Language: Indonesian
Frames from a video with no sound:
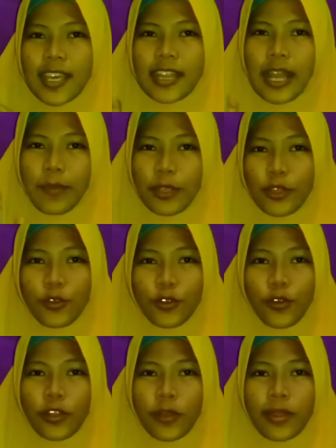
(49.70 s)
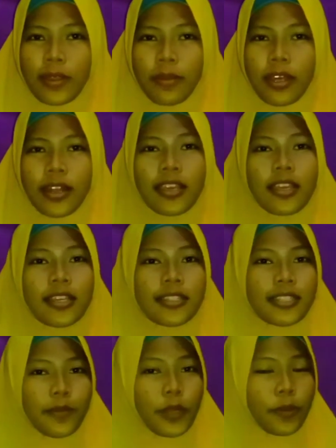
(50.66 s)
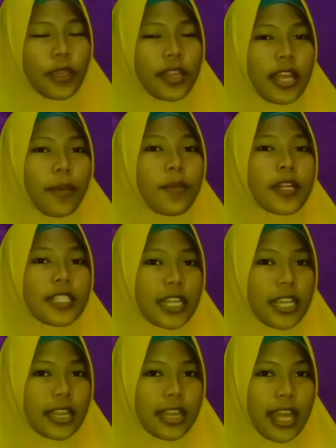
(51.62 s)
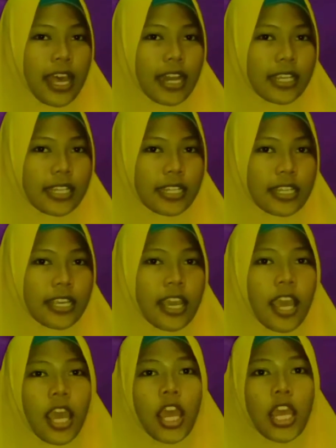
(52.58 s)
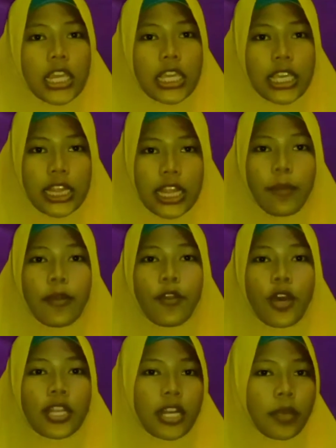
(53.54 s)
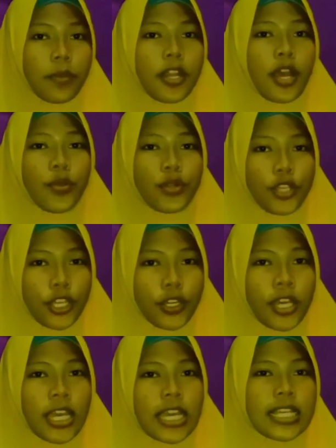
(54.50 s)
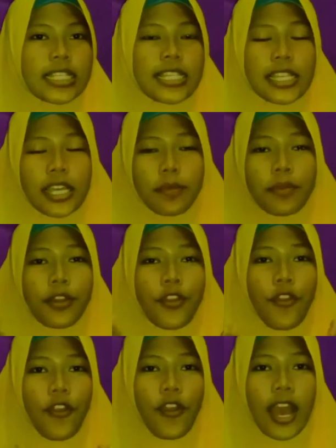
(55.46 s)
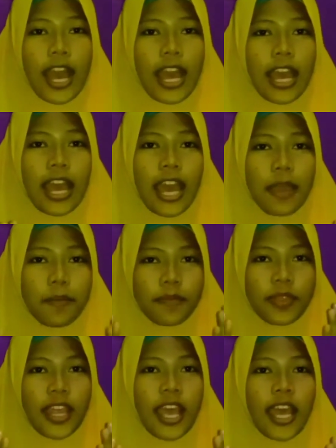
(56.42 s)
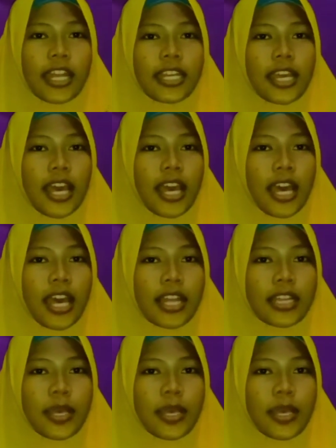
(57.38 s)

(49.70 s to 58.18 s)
Tapi tunggu dulu teman-teman. Sebelum kita bercerita hari ini, kita berdoa terlebih dahulu yuk. Sika berdoa, hat tangan diangkat,